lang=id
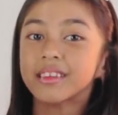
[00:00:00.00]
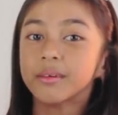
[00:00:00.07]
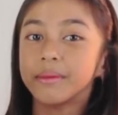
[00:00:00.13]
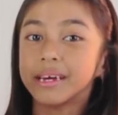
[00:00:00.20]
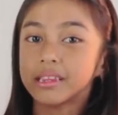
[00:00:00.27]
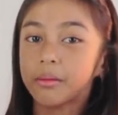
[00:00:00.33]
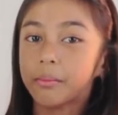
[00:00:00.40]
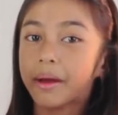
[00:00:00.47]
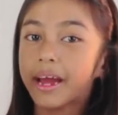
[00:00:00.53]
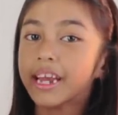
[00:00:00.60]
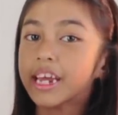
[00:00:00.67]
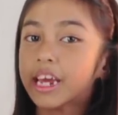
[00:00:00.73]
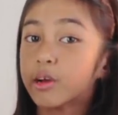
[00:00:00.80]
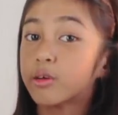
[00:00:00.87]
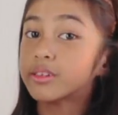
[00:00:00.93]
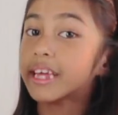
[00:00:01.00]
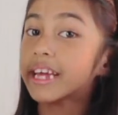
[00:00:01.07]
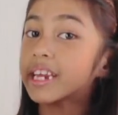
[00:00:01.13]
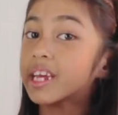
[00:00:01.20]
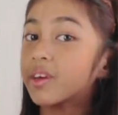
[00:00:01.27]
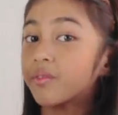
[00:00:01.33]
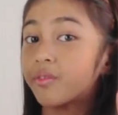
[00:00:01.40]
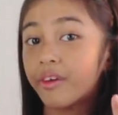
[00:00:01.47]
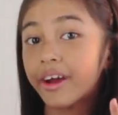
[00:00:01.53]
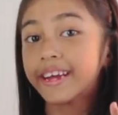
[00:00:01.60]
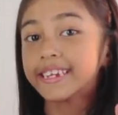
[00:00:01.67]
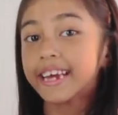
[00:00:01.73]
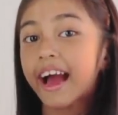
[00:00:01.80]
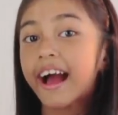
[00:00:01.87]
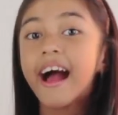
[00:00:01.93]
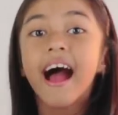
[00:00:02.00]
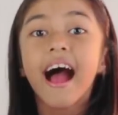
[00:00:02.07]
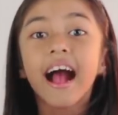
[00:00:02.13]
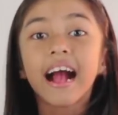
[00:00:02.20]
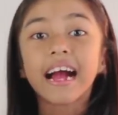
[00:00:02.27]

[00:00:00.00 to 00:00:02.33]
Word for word: teman-teman ikutan giveaway-nya